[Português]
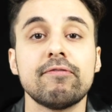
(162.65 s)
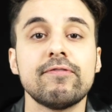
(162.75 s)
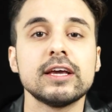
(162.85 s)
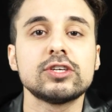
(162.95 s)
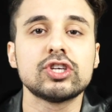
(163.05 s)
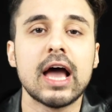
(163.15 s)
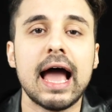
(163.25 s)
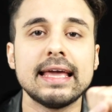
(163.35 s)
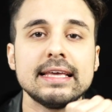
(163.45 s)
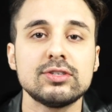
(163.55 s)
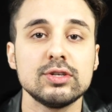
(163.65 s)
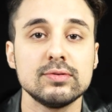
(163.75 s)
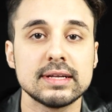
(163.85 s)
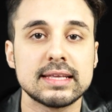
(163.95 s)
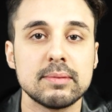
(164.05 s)
fechar isso em
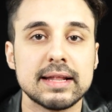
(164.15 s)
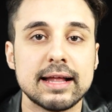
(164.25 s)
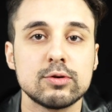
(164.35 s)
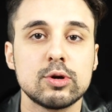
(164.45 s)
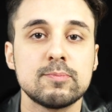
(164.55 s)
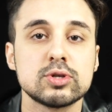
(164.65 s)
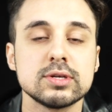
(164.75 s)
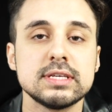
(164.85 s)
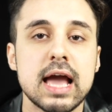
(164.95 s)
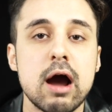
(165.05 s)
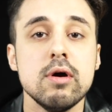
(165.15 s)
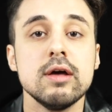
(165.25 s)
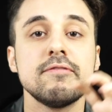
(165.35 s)
um determinado grupo social,